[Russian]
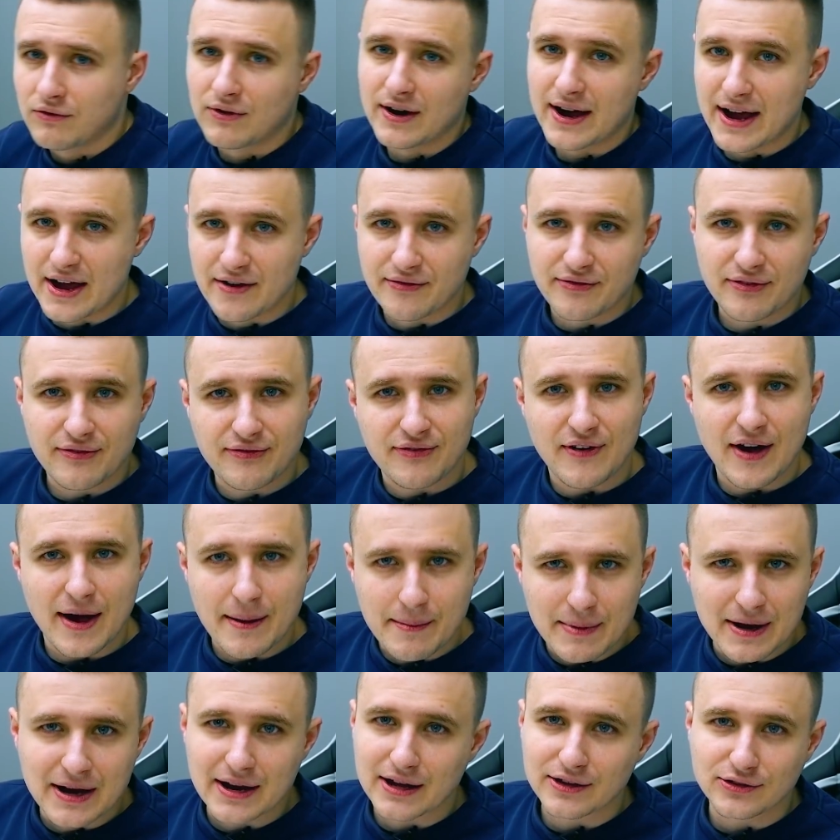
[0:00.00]
VF
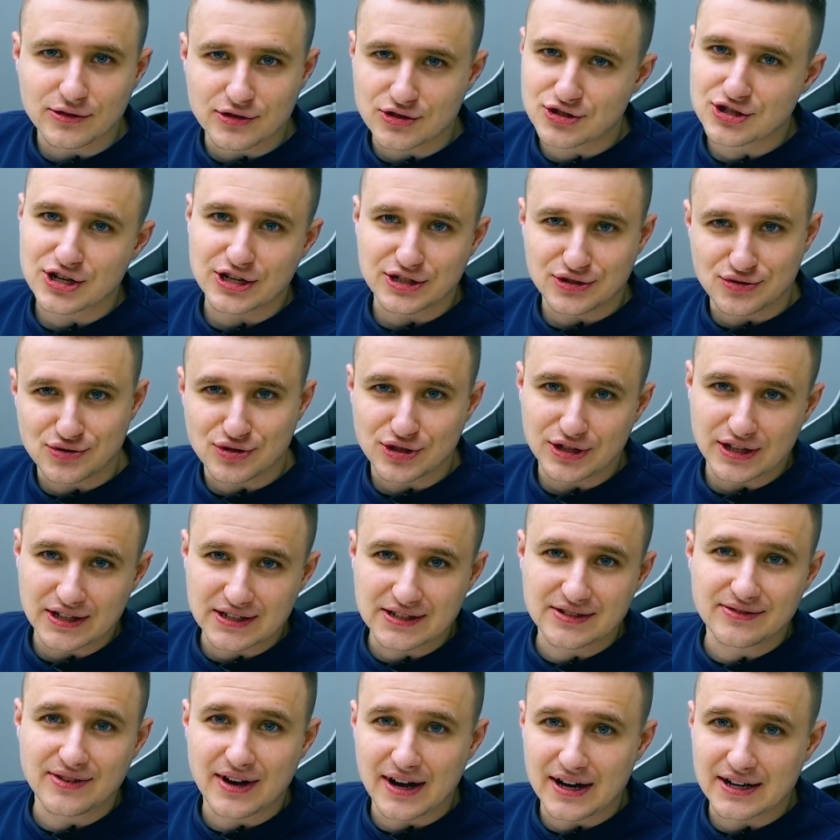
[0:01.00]
Family оно сейчас уже
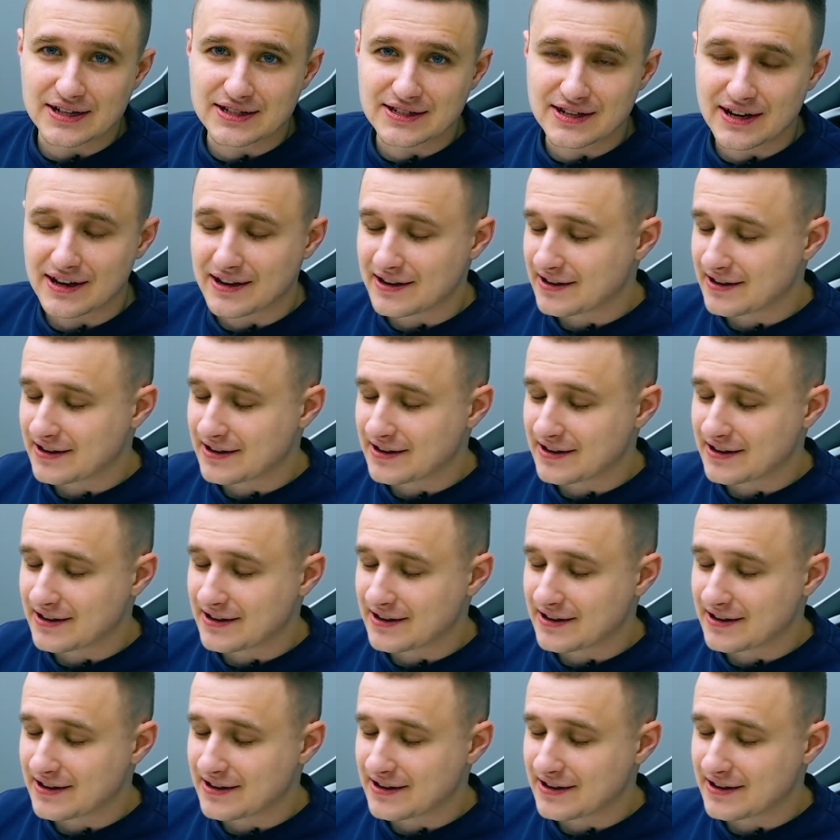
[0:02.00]
называется.